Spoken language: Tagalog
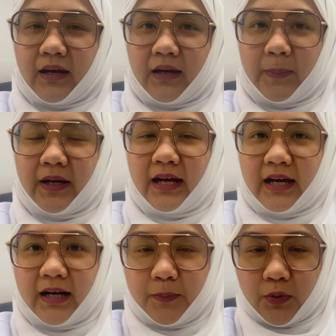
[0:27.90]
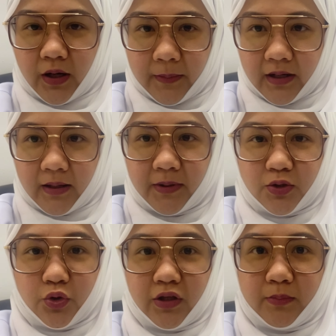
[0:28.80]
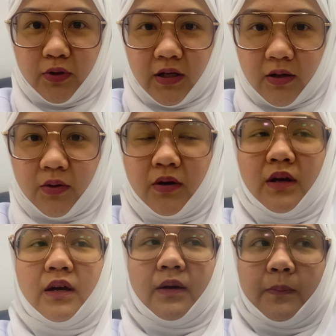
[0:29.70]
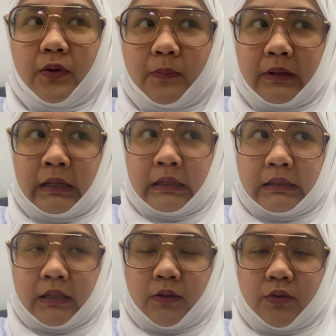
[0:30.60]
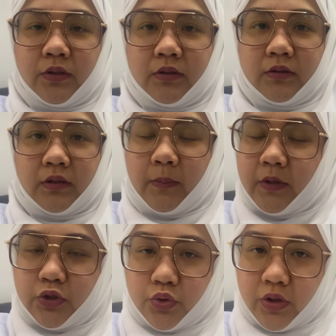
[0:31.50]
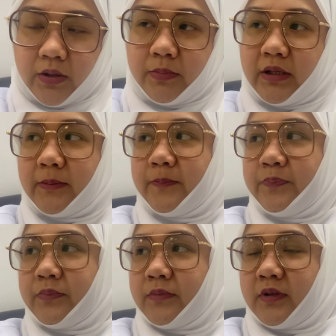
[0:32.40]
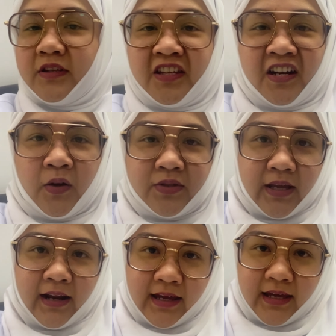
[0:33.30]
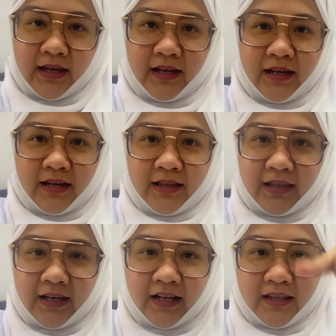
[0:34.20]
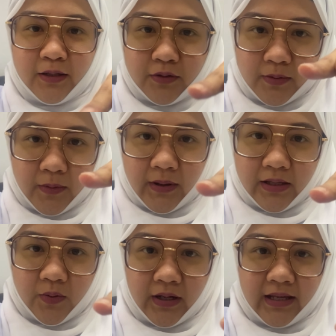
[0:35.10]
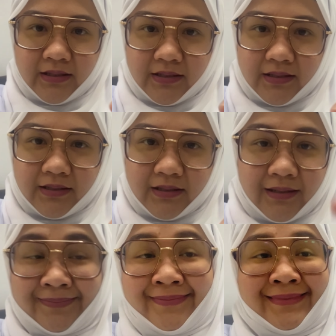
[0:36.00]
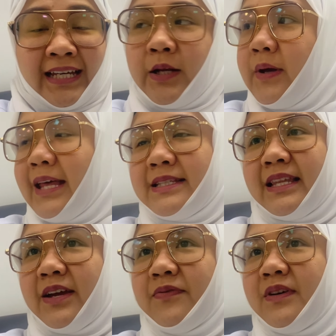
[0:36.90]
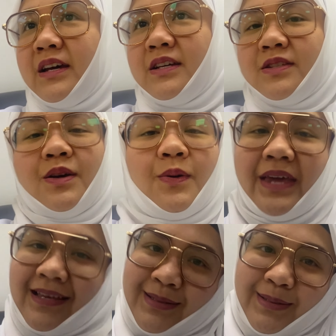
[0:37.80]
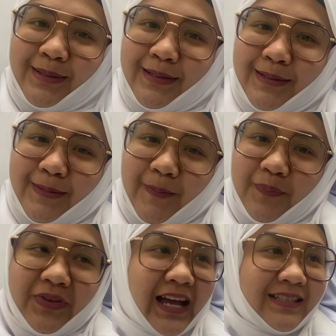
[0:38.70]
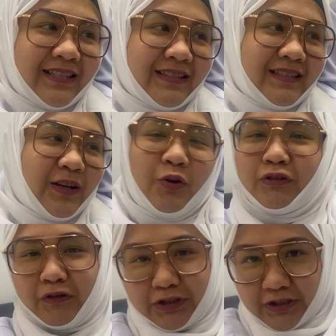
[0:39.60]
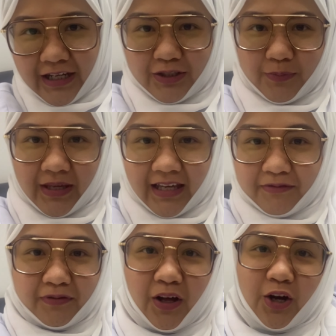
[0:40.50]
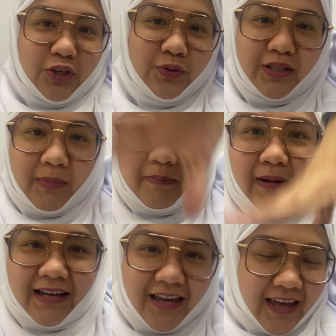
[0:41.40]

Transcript: kapag nakaharap yung camera, mas audible ako. Pero pag nakatalikod, I'm not sure. But hindi rin ako sanay na nandito sa baba yung lens. Anyway, that's life. So yes, that's the goal for today, to make a vlog using my backup